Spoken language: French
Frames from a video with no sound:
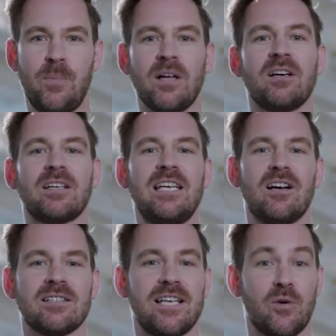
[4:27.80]
Pendant qu'il
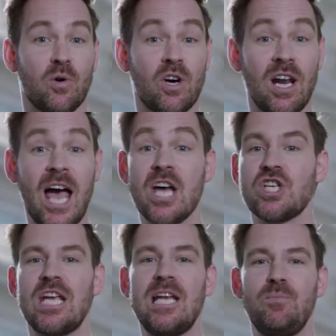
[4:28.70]
enseigne au
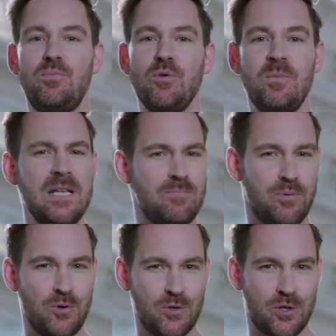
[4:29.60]
collège, il publie
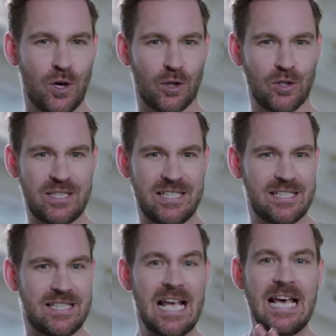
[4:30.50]
plusieurs
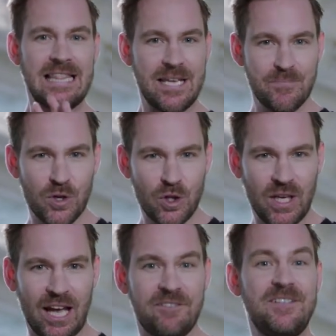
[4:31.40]
notices, des
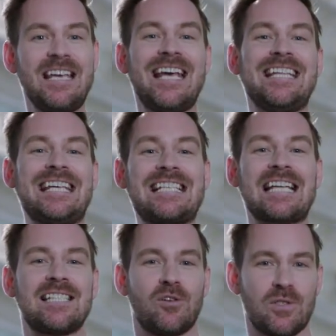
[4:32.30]
monographies et des
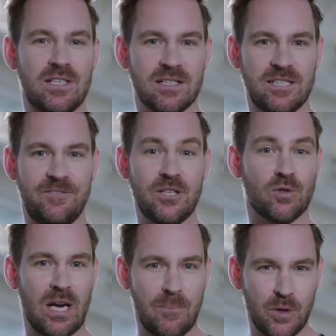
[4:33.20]
articles scientifiques
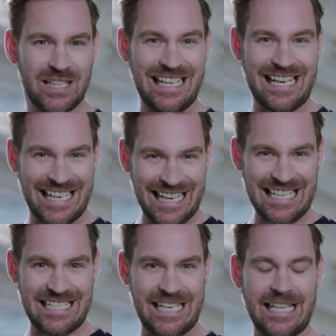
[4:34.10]
sur la botanique
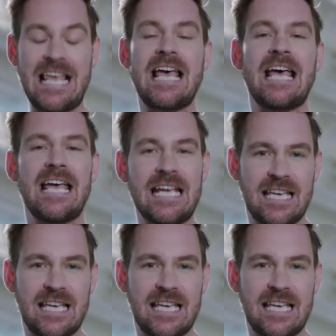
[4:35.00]
canadienne et